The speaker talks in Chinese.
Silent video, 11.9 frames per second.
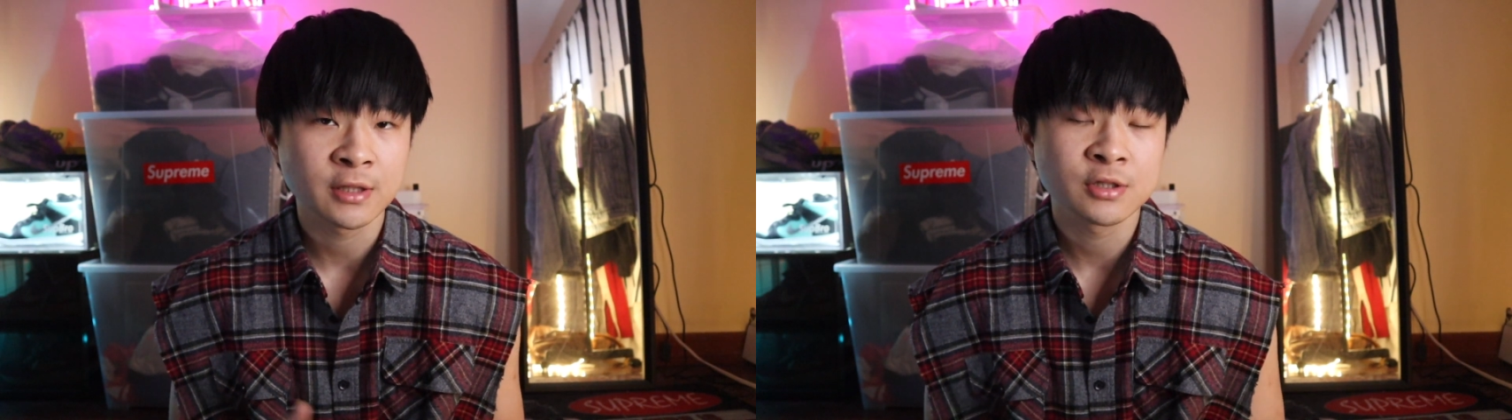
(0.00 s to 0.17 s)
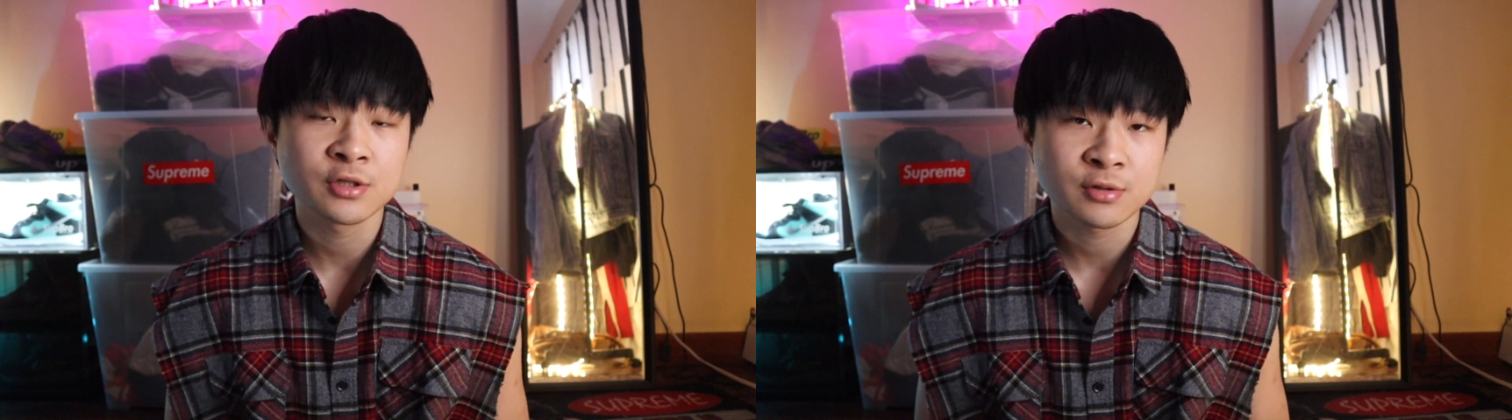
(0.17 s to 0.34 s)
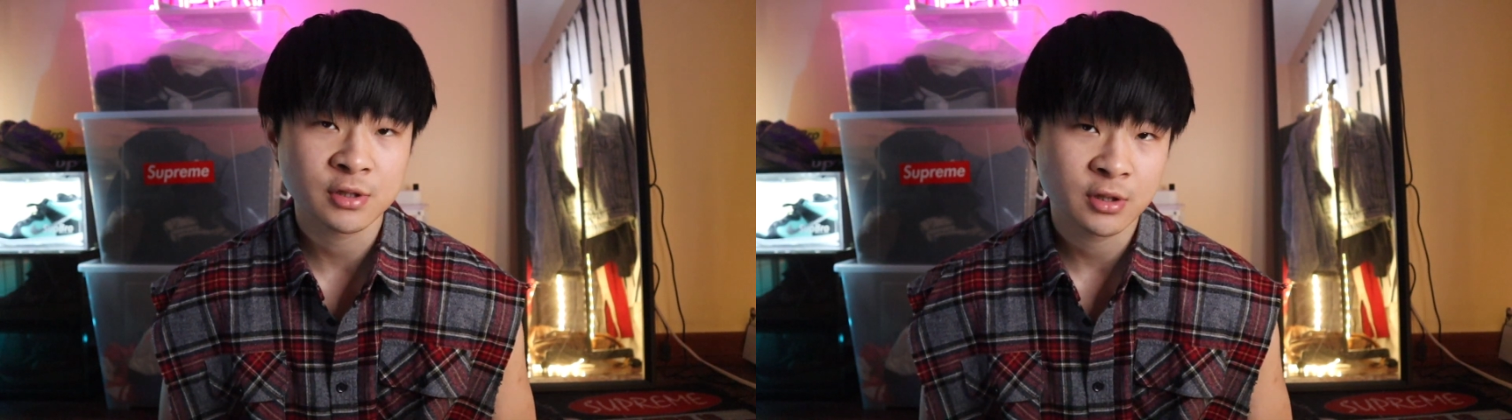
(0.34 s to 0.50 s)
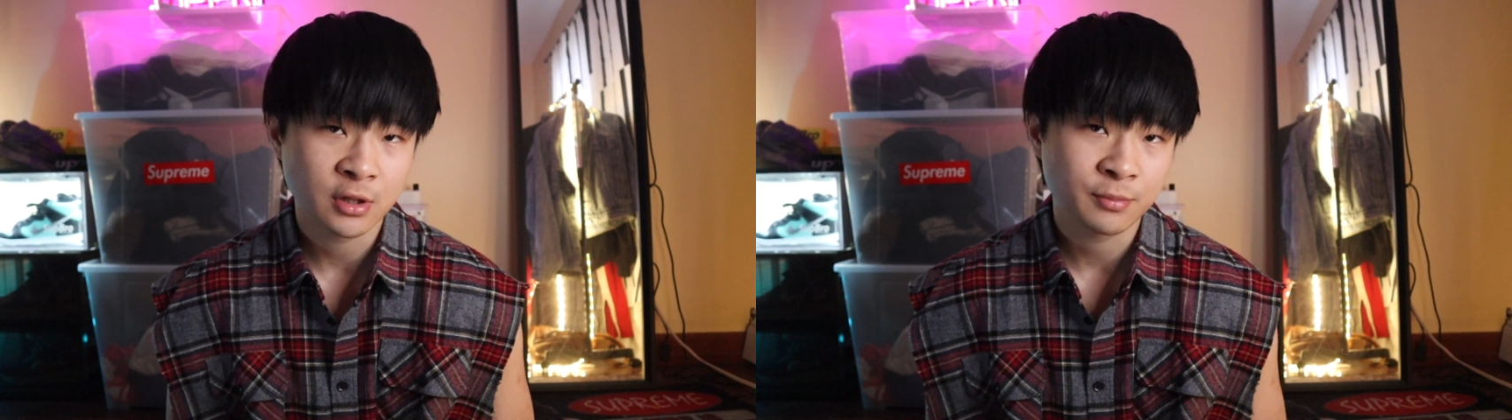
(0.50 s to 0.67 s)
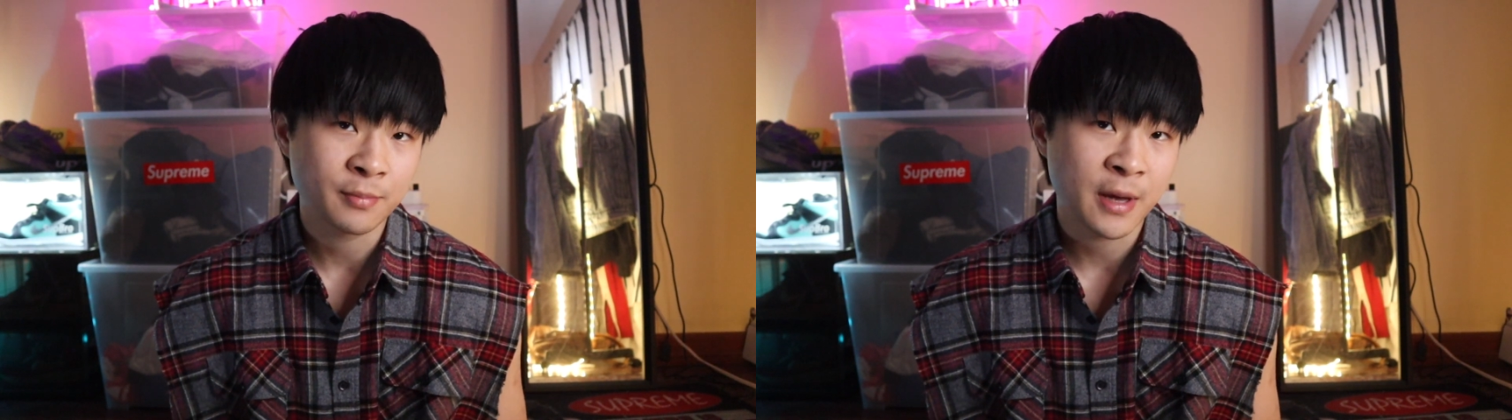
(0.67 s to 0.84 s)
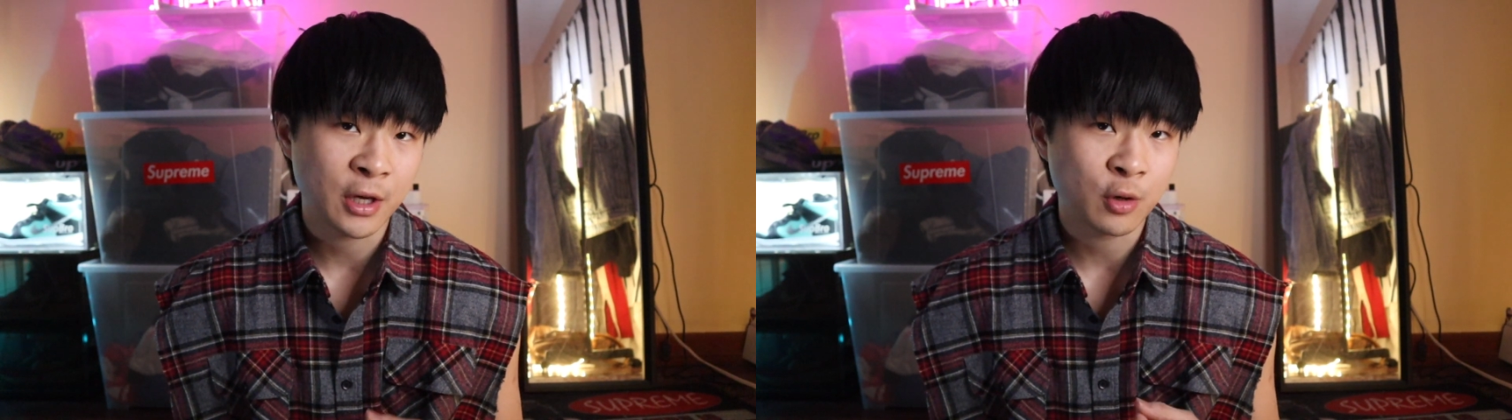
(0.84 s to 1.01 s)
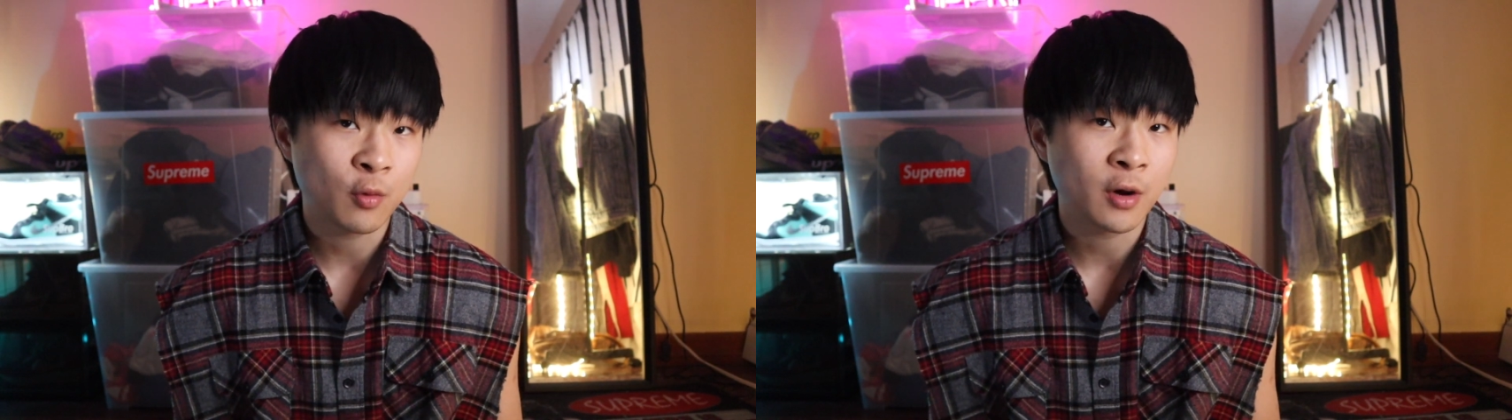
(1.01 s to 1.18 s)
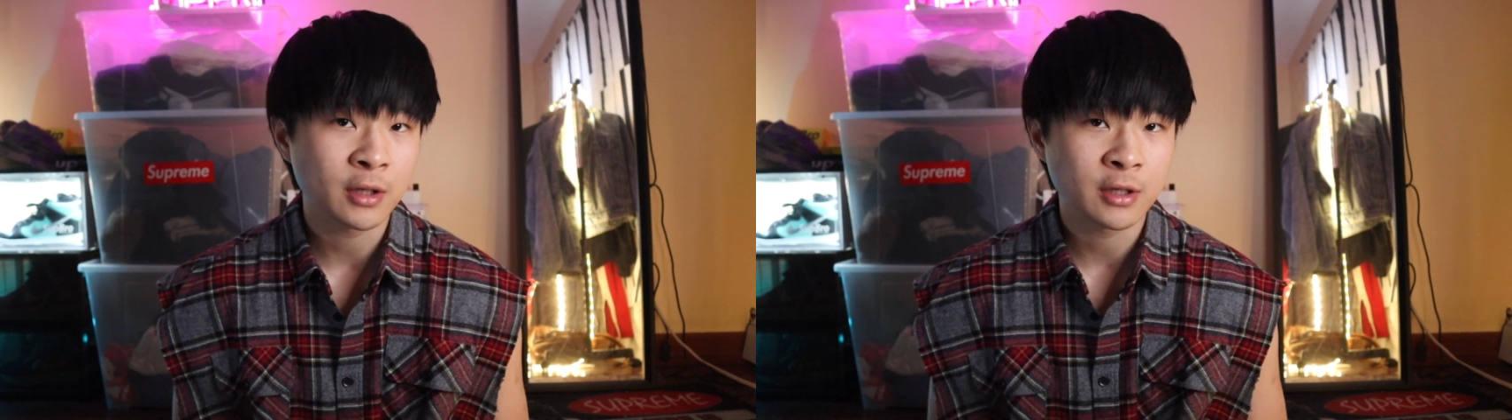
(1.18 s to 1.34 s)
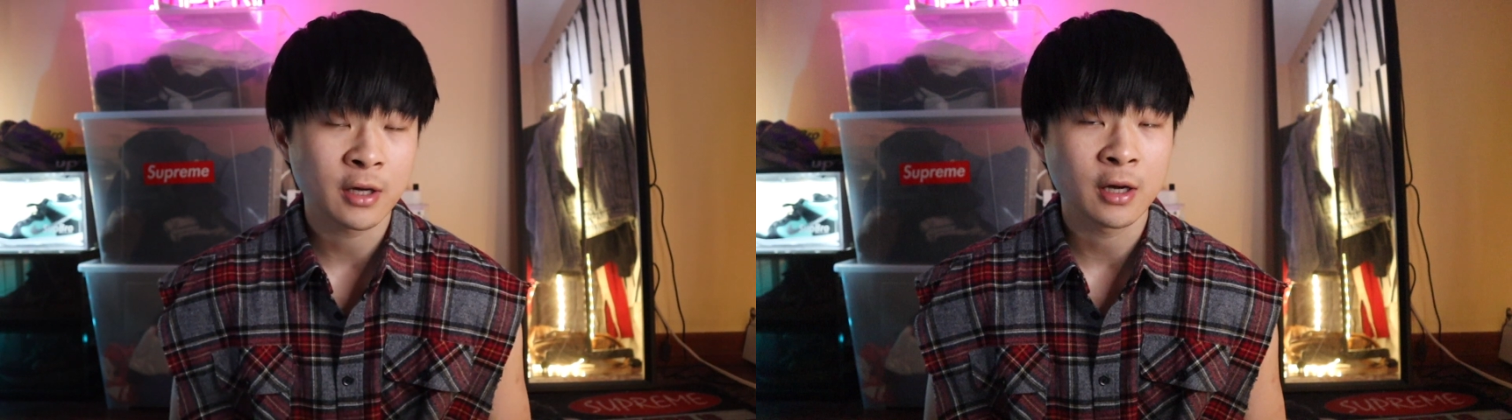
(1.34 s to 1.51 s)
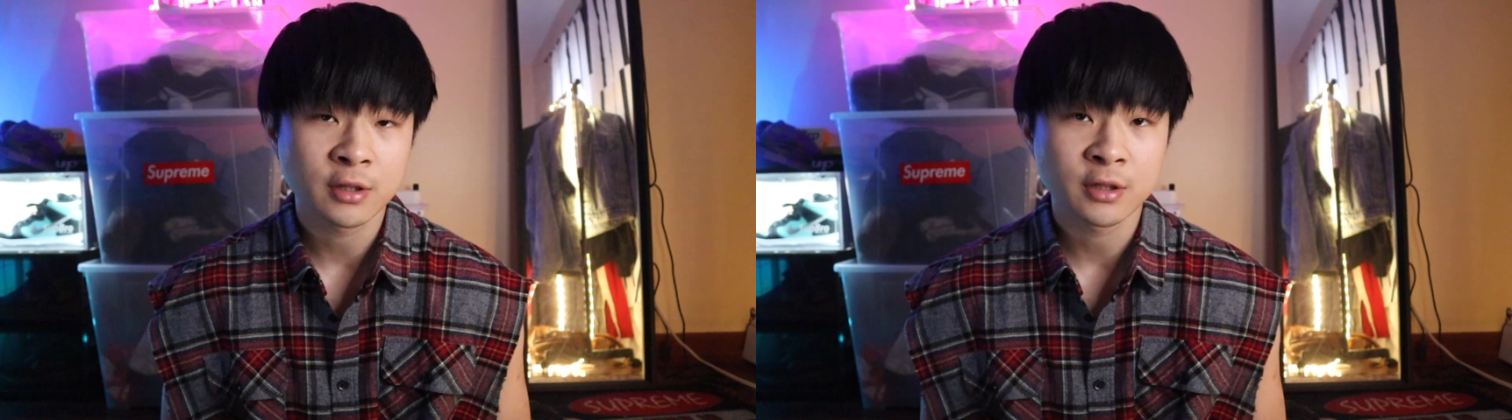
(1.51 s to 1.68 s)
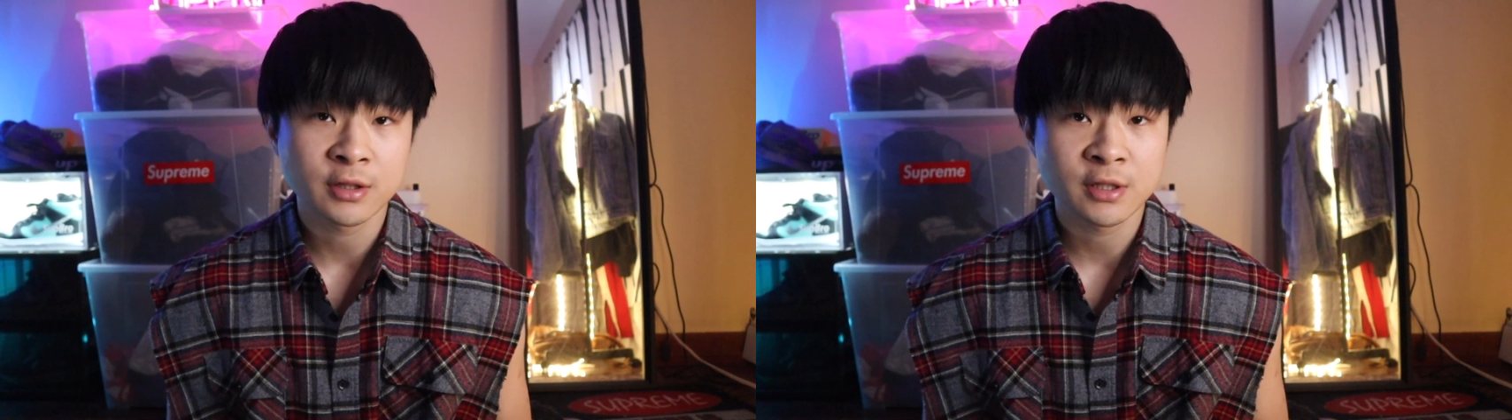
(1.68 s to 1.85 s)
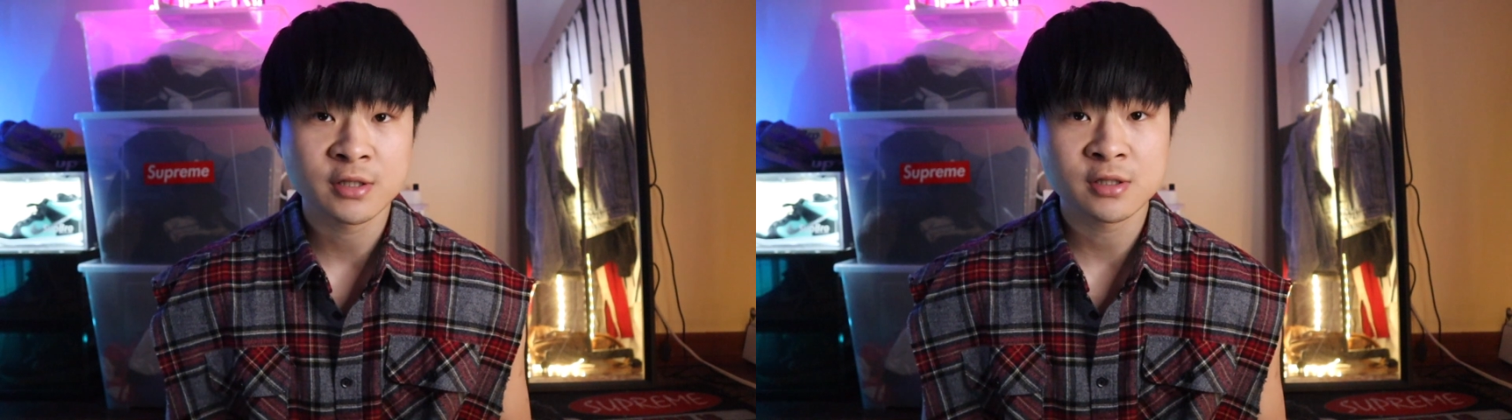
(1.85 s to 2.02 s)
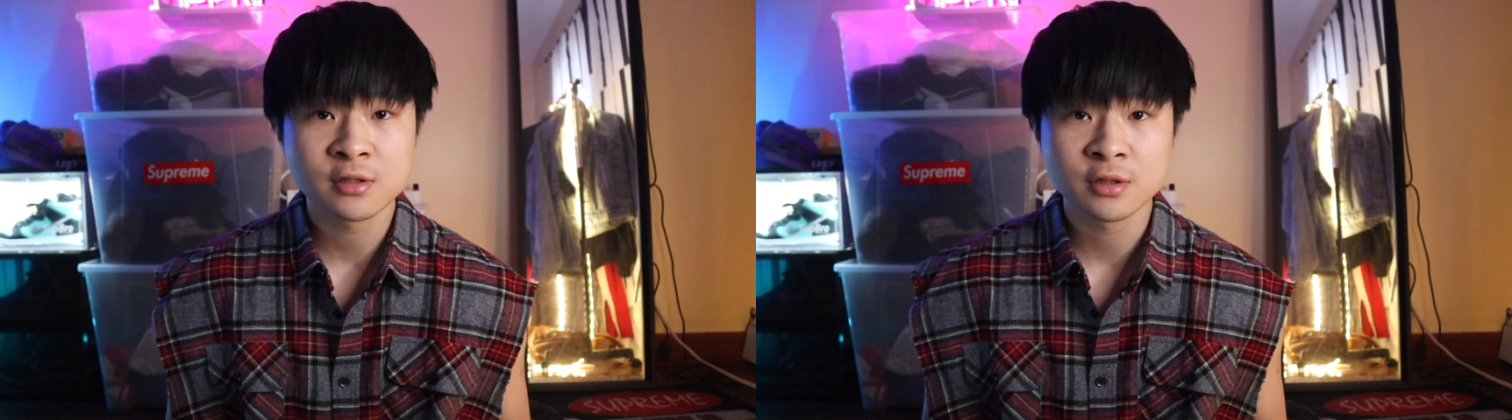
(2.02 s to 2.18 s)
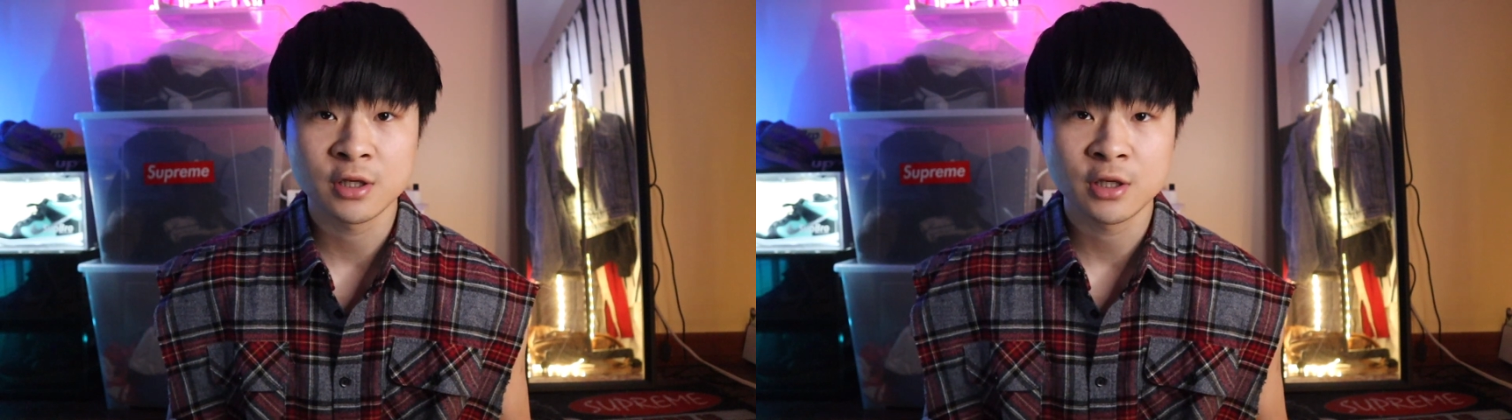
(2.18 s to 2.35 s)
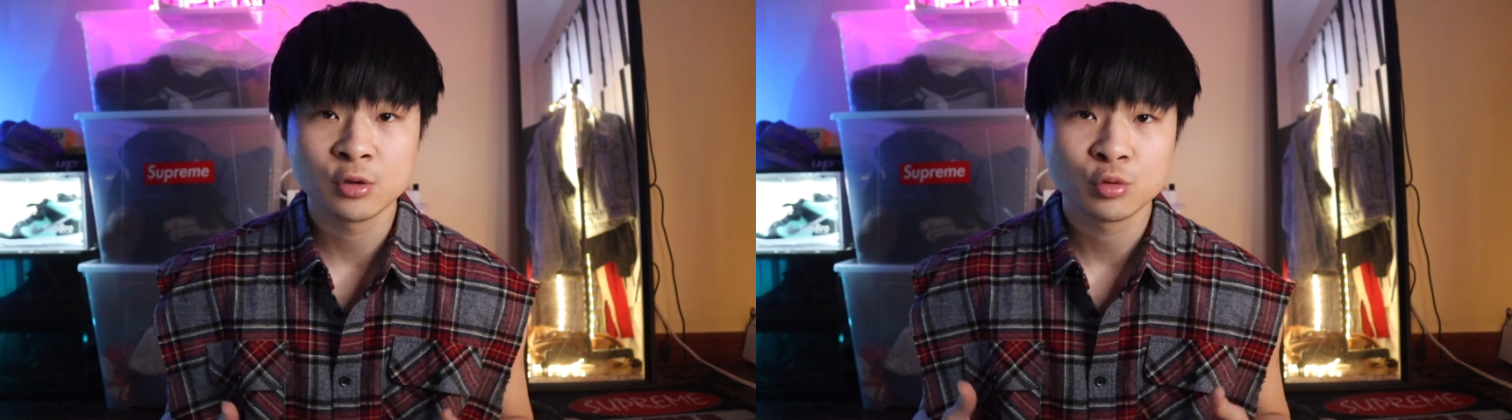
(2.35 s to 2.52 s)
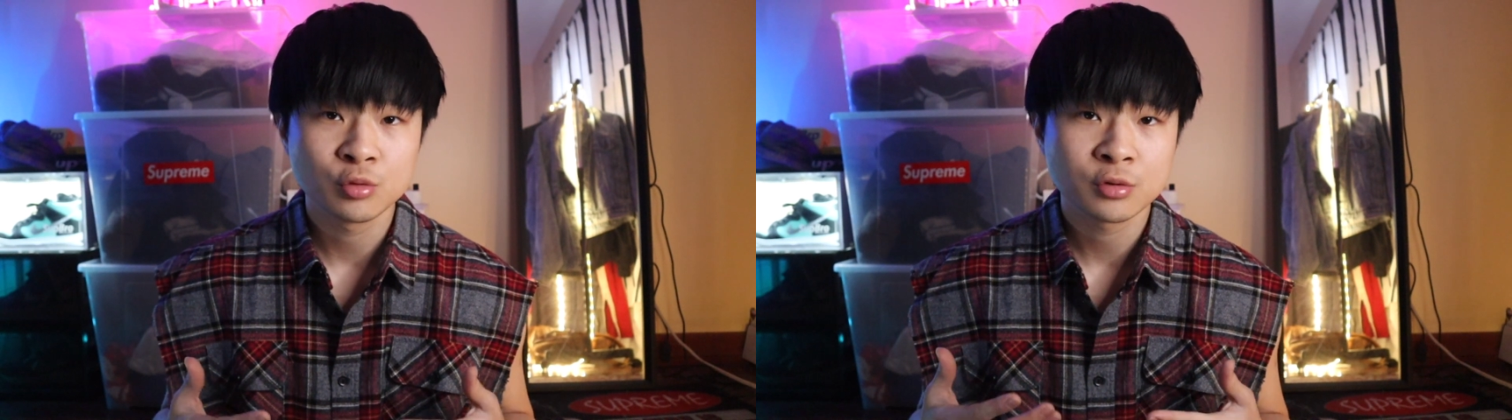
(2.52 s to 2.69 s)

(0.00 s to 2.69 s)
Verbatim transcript: 就是和美国的的迪士尼